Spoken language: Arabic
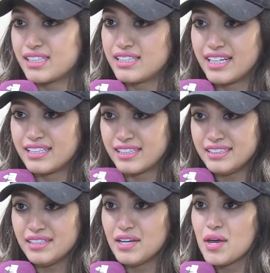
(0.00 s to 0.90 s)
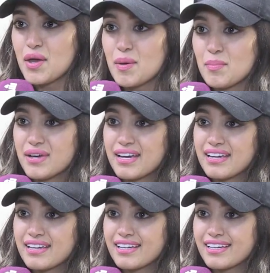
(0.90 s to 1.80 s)
دادا حياني
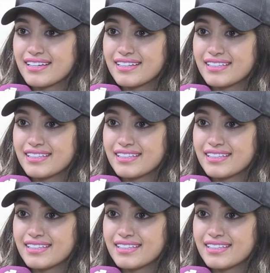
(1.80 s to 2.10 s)
مي